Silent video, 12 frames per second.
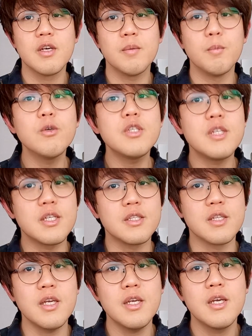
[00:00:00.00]
もしで
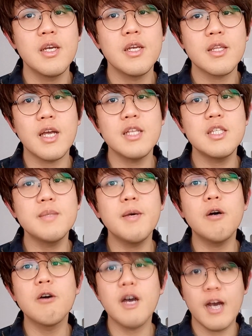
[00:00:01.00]
すね、立場
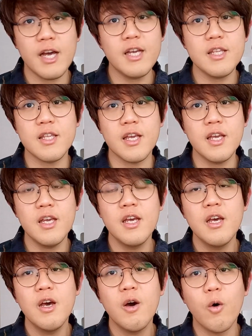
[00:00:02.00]
を変えて、
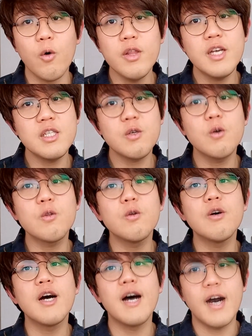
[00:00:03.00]
同じこ
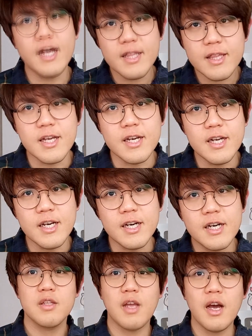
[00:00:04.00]
とがあった
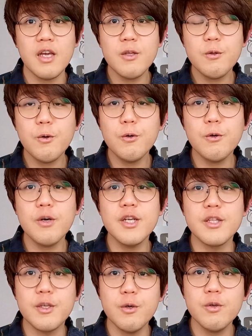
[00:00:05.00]
ら、大統領
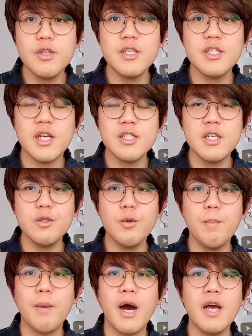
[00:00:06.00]
が日本に謝罪と
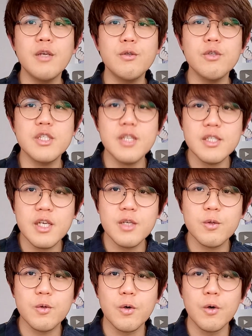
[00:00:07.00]
賠償しなさ
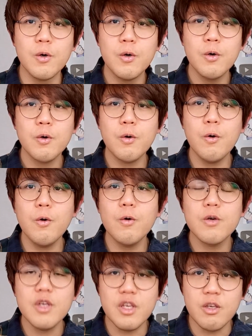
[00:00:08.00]
いと、
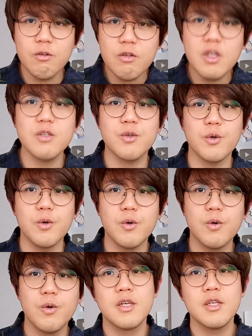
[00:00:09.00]
こう言うでしょう。
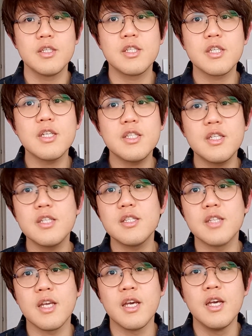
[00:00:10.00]
しかしで
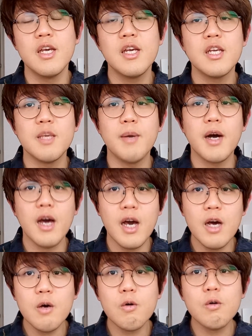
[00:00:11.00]
すね、今、
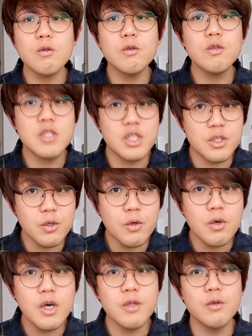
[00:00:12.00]
韓国の地
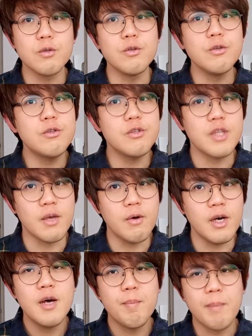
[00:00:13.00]
上波のニュースで
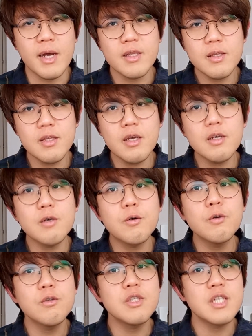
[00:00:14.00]
は、全く
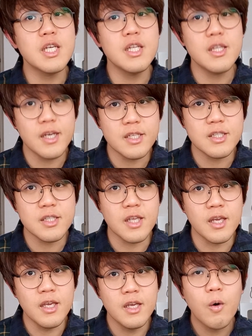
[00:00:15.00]
この事件に対し
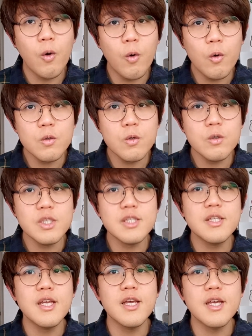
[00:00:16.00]
て報道し
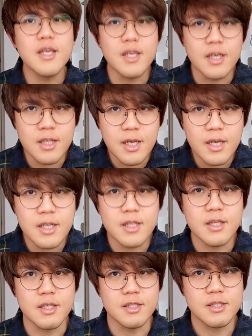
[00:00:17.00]
ていない
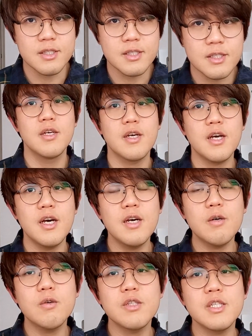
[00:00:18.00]
んです。韓
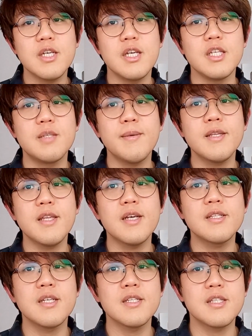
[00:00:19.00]
国人が一番たく
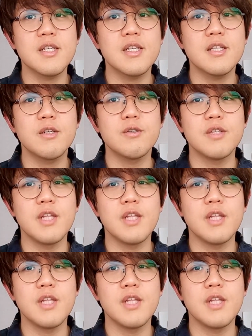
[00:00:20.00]
さん使っている